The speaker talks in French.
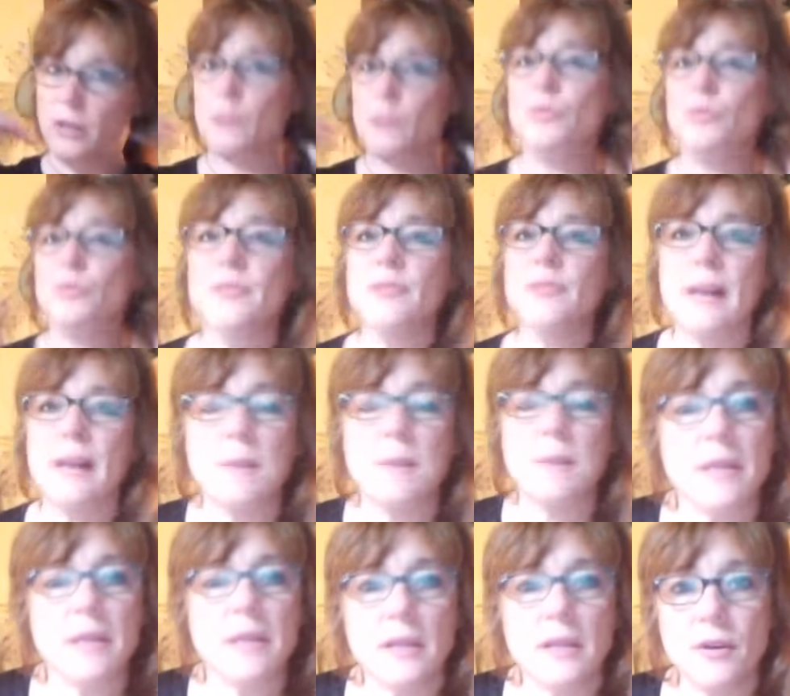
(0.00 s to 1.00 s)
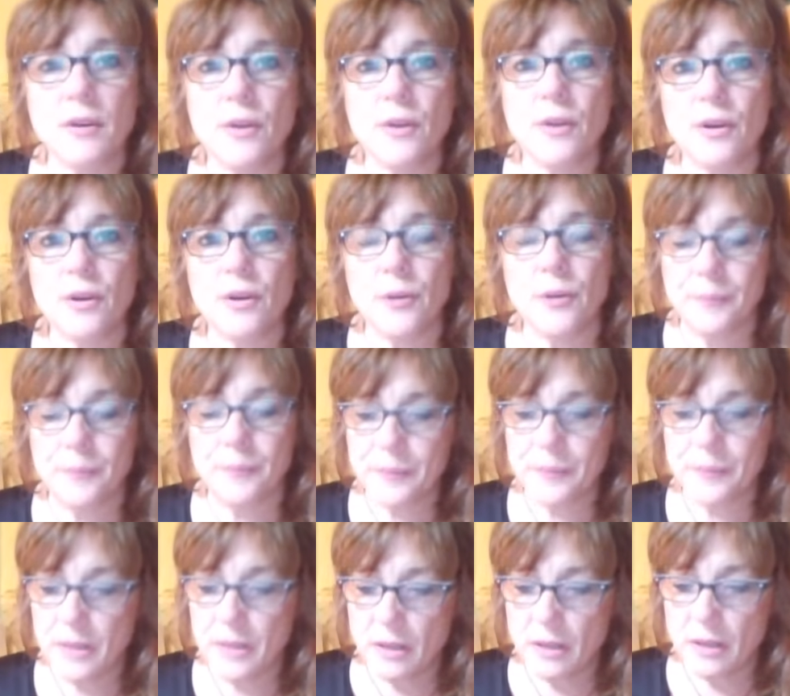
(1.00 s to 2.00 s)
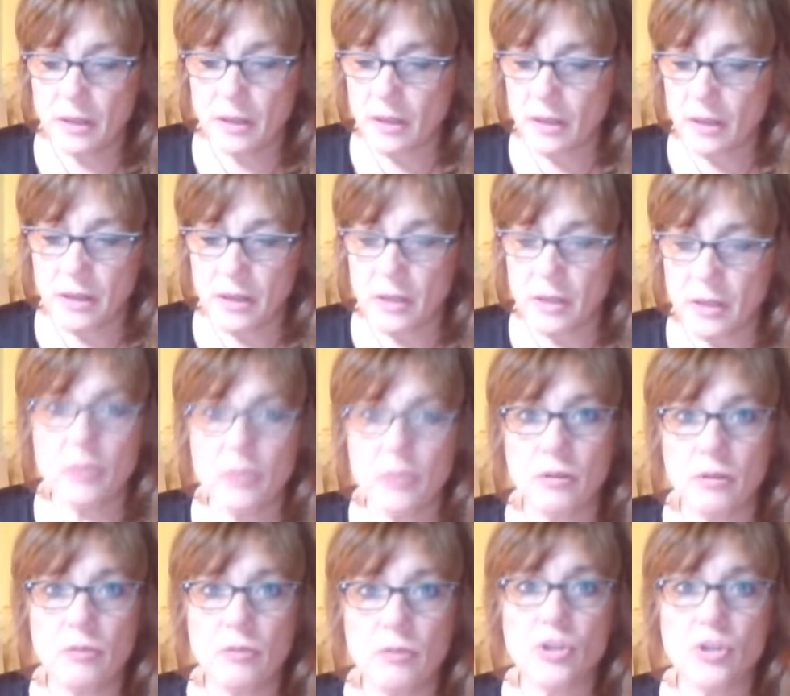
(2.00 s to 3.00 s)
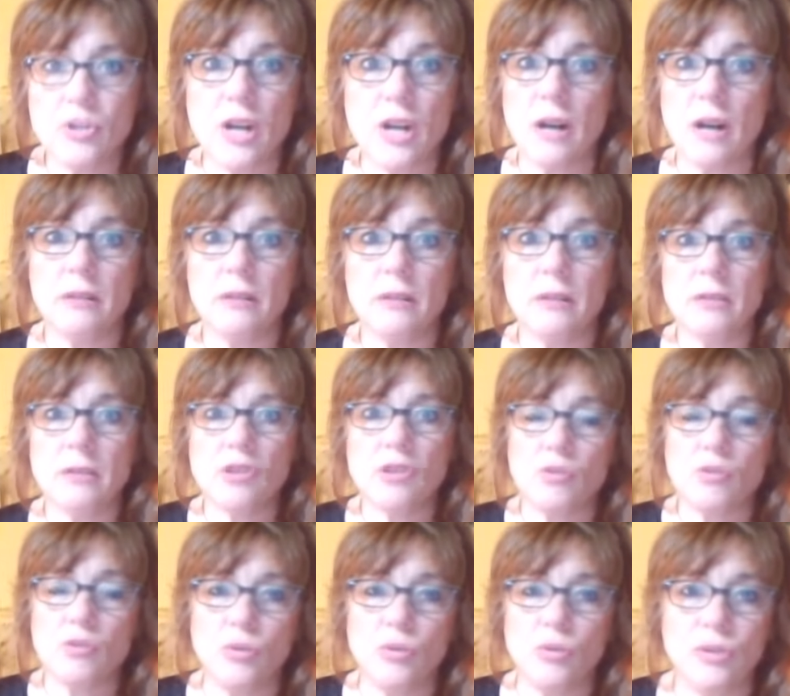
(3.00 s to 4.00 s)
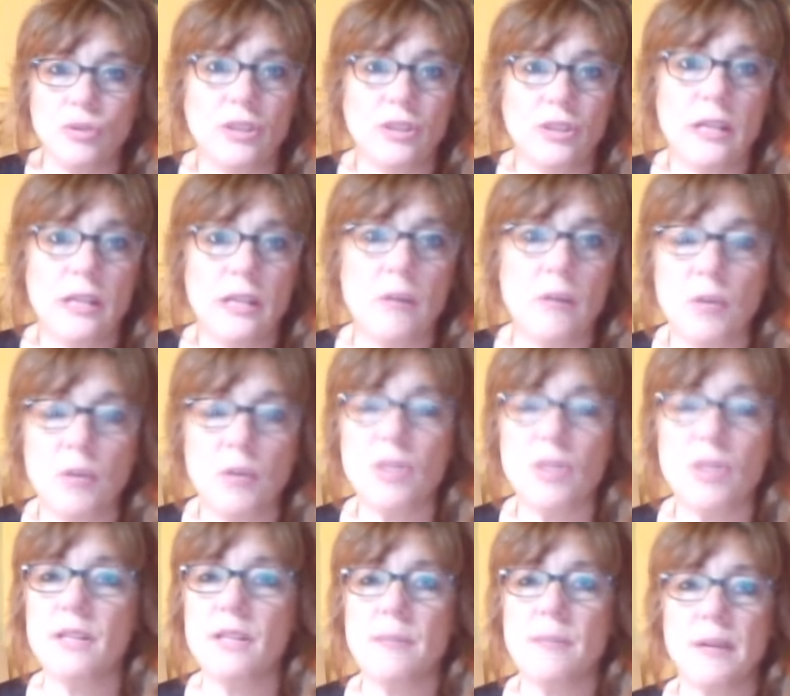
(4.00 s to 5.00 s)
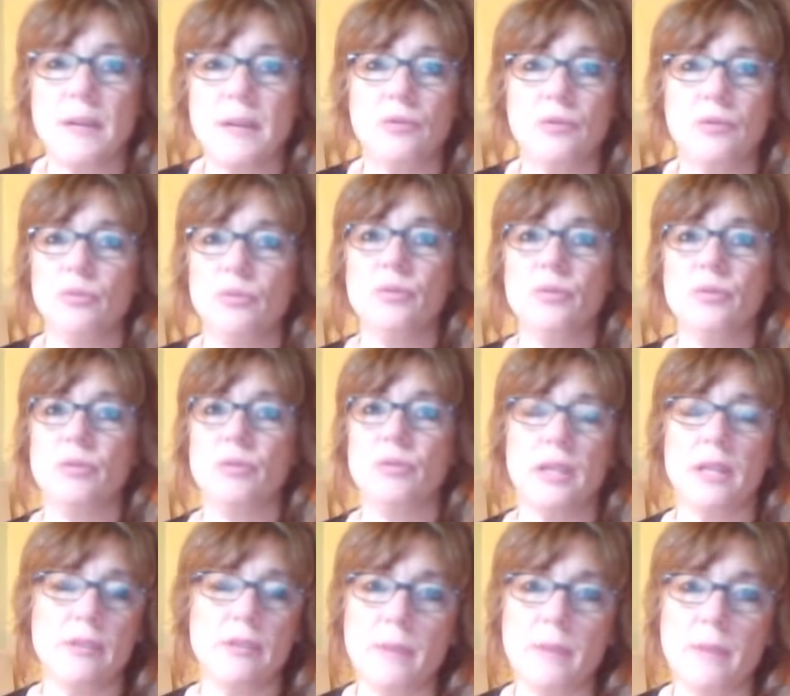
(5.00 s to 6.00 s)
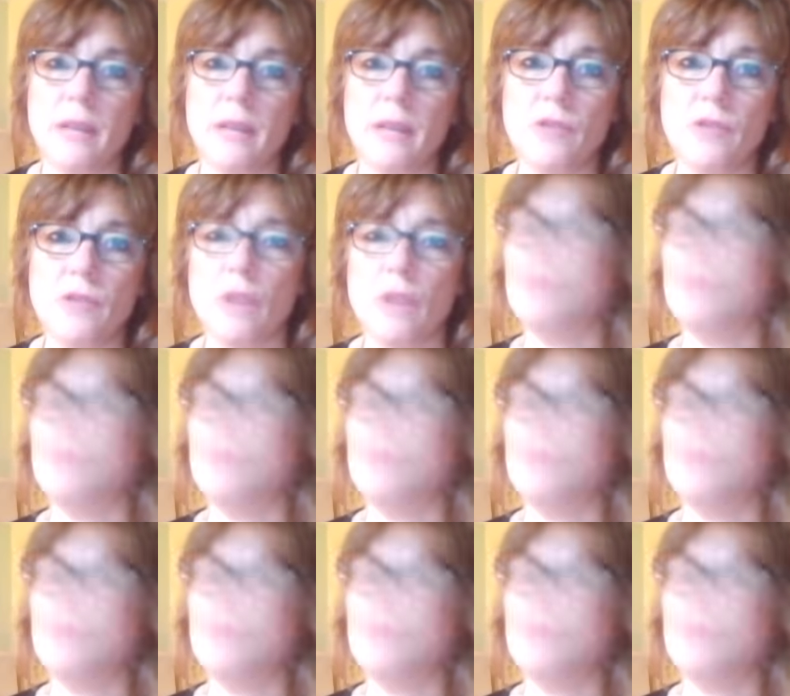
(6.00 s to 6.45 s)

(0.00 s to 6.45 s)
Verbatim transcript: d'une dame et... Et le chat, je ressentais clairement qu'il était perdu, qu'il en avait marre, il voulait